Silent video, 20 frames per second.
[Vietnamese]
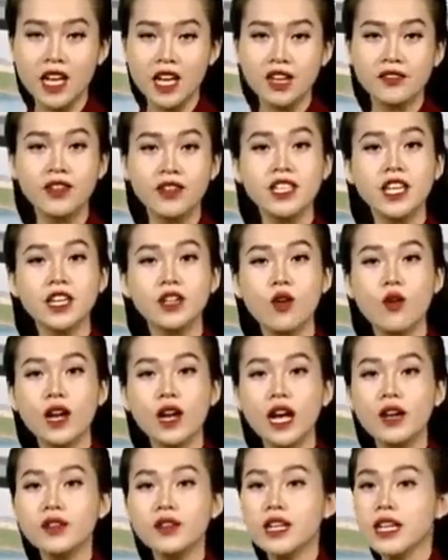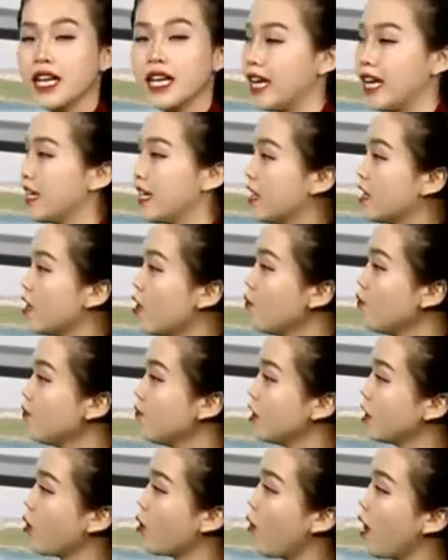với nhiệt độ cao nhất ngày không
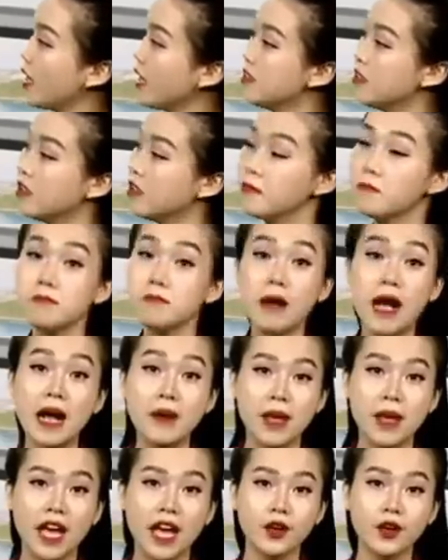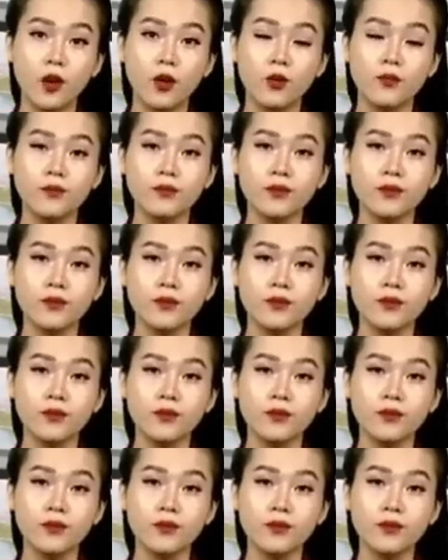vượt quá ngưỡng 32 độ.